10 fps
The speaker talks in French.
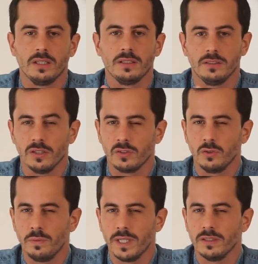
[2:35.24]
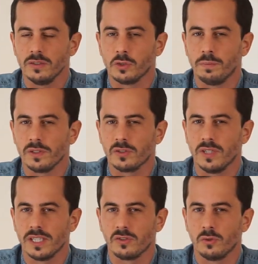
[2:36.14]
Dans ce domaine, je pense que
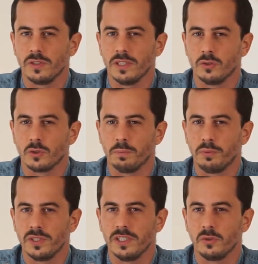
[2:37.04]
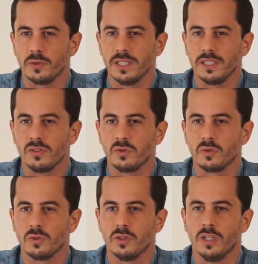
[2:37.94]
l'astuce c'est de se positionner
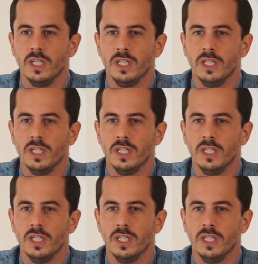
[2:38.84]
sur